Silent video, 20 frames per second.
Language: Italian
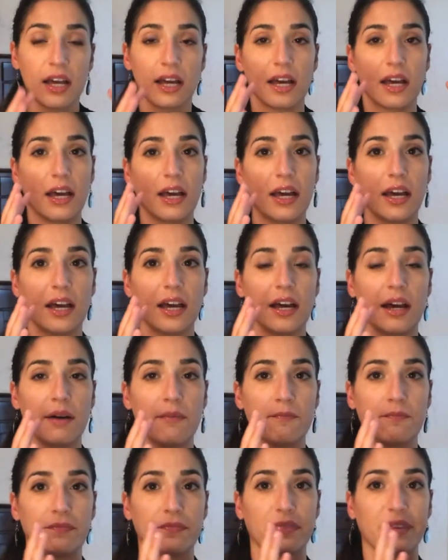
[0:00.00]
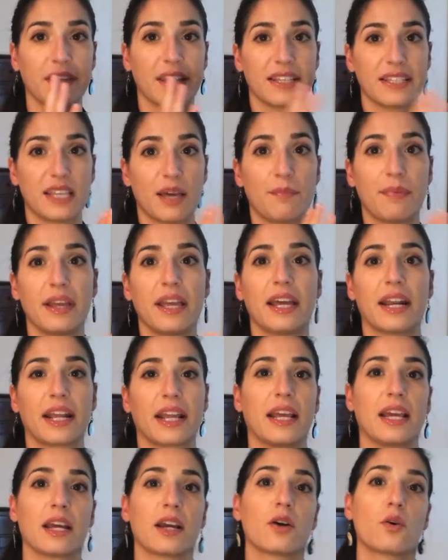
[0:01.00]
ehm,
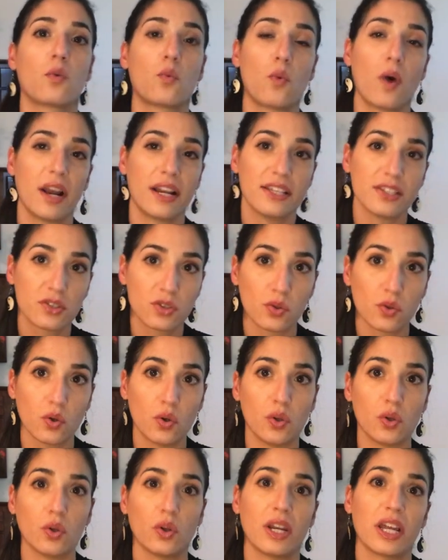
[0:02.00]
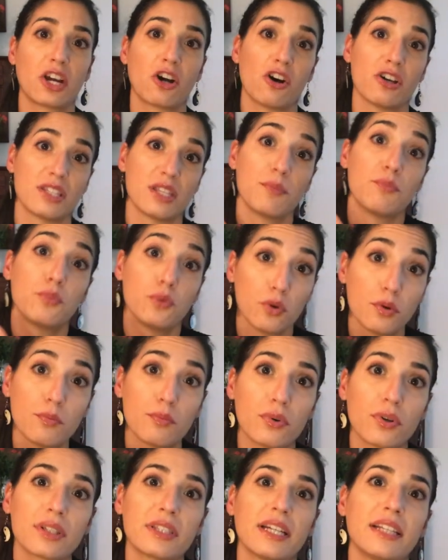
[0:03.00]
sapere quali sono le cose più
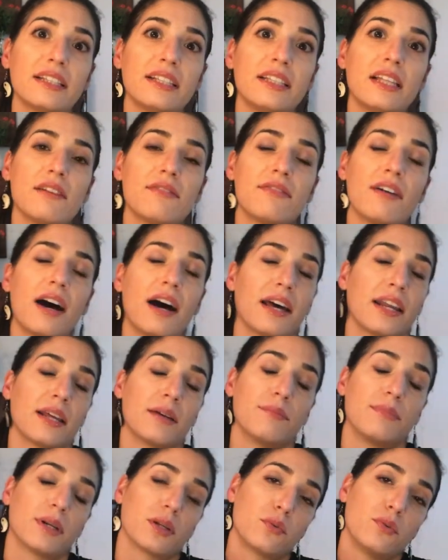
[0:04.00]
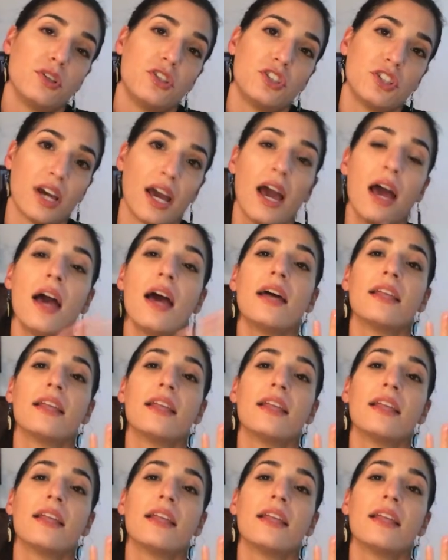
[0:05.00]
importanti da fare per cui c'è